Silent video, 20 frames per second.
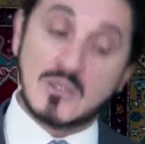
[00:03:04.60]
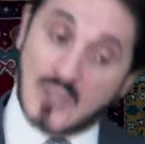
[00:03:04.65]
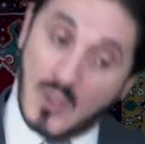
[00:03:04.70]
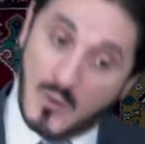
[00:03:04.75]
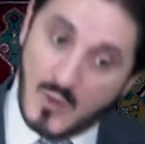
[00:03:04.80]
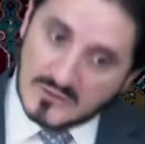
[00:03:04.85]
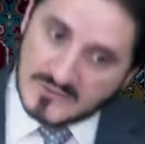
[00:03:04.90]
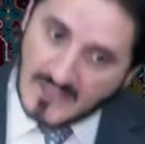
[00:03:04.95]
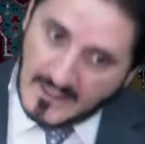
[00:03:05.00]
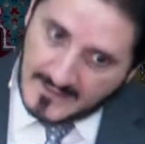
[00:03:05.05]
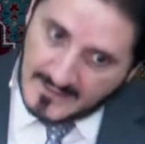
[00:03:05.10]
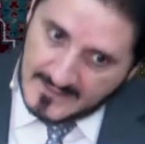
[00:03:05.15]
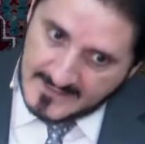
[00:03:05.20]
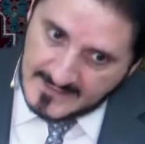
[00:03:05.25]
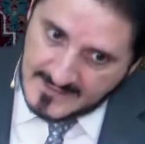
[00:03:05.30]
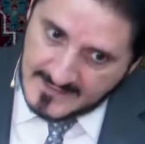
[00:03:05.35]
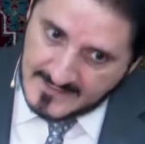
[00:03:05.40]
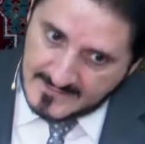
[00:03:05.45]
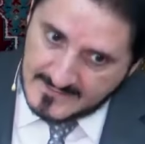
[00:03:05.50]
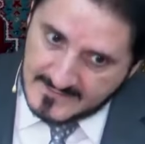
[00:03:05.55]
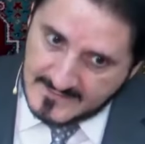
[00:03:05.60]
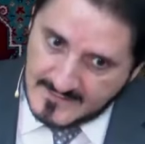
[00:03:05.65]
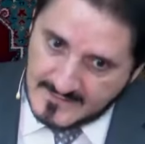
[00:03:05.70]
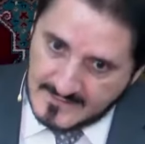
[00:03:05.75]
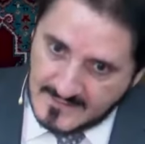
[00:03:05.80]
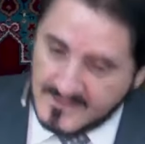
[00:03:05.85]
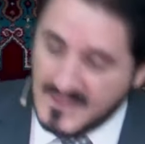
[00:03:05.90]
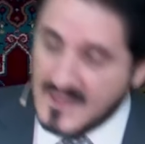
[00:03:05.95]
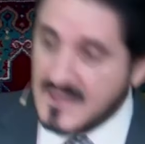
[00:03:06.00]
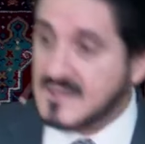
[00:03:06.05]
تواضع قليلا
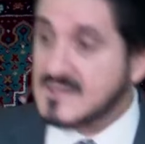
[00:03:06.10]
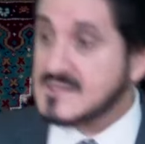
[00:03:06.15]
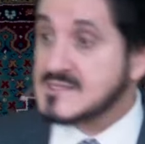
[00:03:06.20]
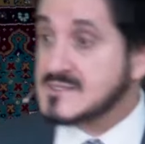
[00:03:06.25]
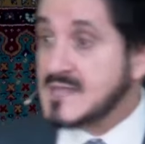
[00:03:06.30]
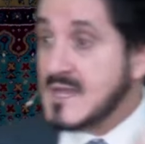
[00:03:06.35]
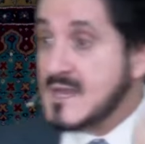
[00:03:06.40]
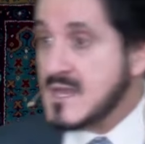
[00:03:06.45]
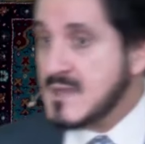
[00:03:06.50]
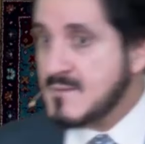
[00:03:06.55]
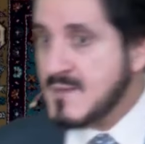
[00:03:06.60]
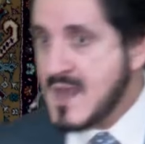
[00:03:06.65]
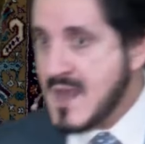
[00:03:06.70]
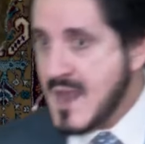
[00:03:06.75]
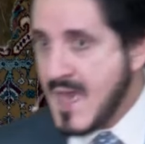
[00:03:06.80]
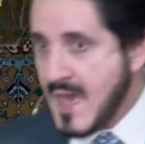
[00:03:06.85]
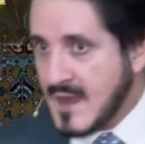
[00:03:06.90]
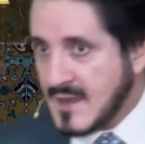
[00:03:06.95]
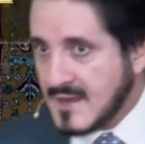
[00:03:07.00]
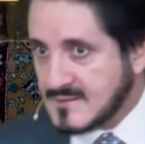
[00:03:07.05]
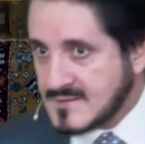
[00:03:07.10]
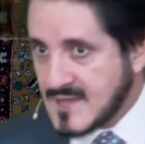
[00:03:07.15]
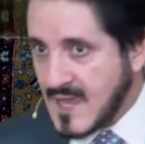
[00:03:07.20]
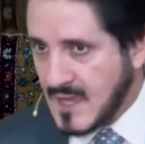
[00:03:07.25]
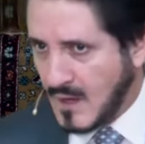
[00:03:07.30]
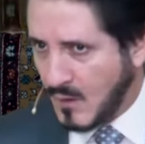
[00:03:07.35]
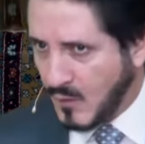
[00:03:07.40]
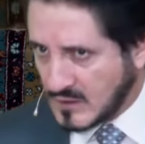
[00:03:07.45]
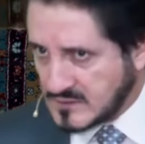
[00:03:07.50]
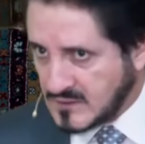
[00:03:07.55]
لذلك استلهم الله
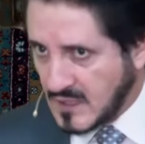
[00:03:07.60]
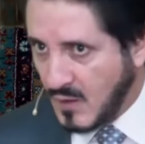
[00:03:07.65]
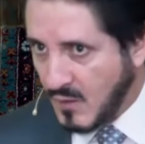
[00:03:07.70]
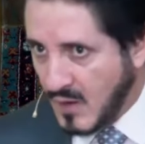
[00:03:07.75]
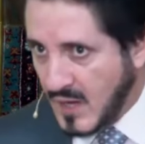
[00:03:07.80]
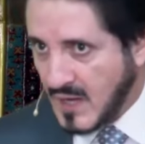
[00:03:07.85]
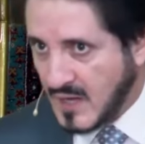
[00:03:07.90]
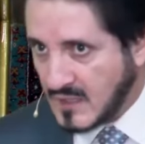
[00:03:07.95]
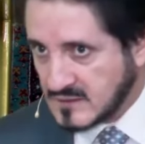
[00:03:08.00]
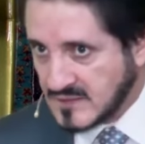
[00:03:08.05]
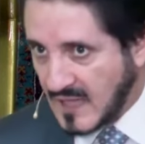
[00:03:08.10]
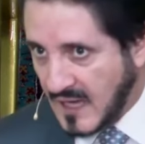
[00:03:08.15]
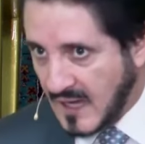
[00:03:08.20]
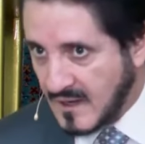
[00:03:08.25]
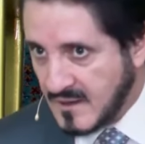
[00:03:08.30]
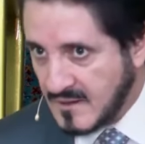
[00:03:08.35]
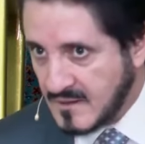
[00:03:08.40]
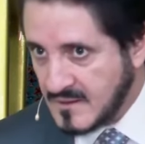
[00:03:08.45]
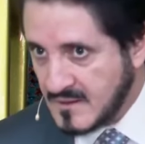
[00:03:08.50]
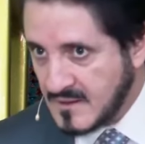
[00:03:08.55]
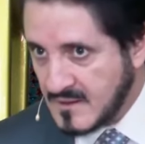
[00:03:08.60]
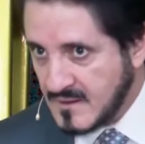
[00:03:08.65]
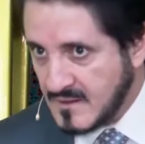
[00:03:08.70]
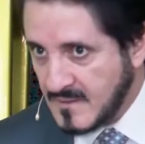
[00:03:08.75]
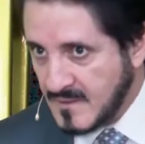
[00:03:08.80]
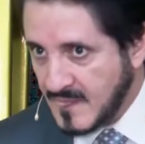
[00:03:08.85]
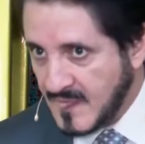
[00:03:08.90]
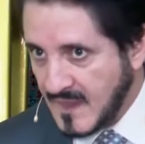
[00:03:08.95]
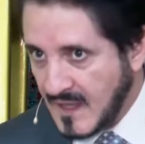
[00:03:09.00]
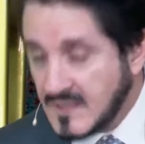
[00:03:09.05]
الهدايه وتواضع
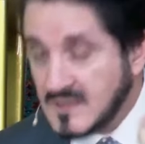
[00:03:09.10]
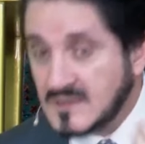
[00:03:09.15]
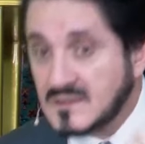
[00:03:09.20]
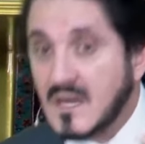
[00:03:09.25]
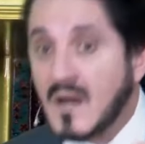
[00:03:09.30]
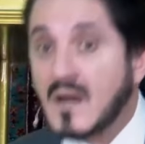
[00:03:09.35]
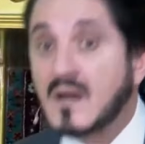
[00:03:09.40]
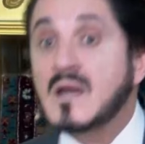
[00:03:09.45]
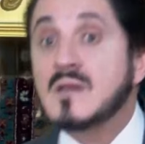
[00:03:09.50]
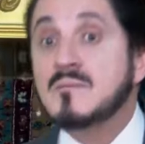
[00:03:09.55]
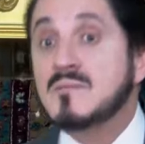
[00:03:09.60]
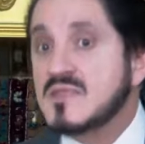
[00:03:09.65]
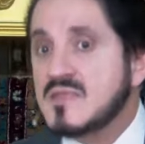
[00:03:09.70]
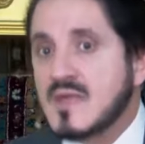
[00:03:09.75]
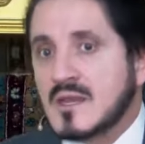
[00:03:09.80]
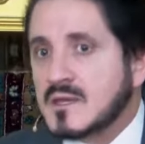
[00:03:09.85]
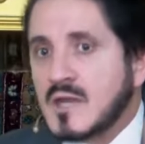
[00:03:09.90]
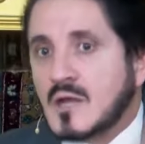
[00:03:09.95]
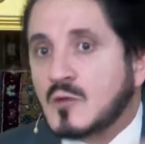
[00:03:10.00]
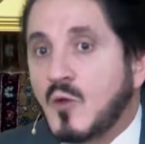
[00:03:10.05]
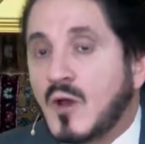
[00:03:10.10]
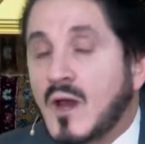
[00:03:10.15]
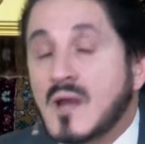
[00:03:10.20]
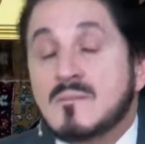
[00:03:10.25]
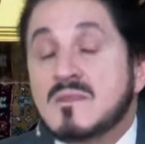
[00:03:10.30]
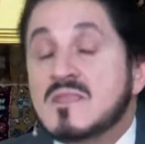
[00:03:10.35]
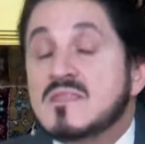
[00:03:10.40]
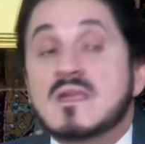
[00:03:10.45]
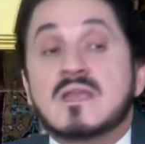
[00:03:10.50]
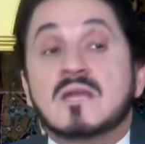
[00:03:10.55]
انت اقل من ذلك نحن
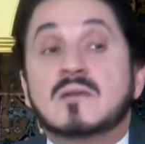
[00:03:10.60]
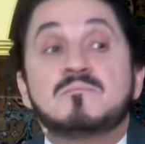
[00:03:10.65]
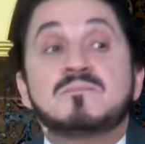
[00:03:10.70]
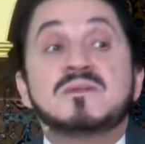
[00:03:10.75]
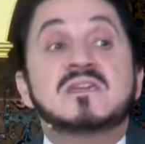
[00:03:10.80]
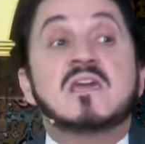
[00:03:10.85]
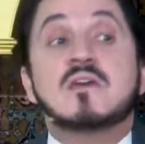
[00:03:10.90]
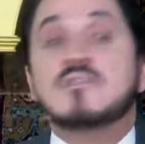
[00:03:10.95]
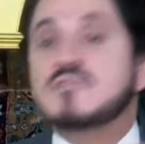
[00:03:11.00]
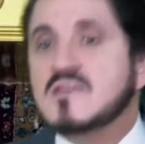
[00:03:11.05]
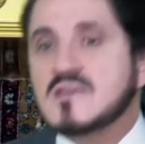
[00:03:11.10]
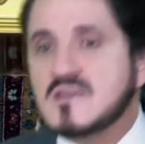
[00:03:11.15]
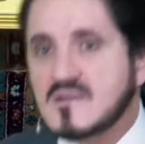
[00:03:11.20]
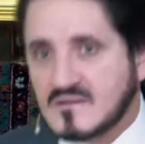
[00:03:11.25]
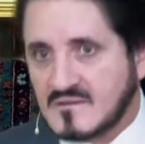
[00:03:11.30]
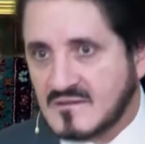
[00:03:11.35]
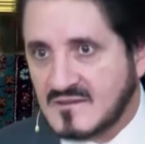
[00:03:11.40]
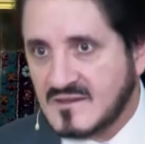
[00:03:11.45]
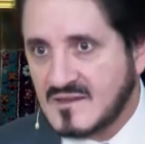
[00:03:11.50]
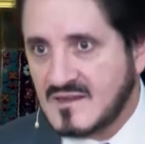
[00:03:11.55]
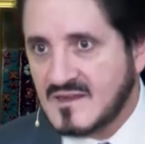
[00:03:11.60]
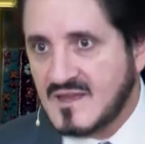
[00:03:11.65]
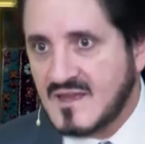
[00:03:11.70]
اقل من ذلك بكثير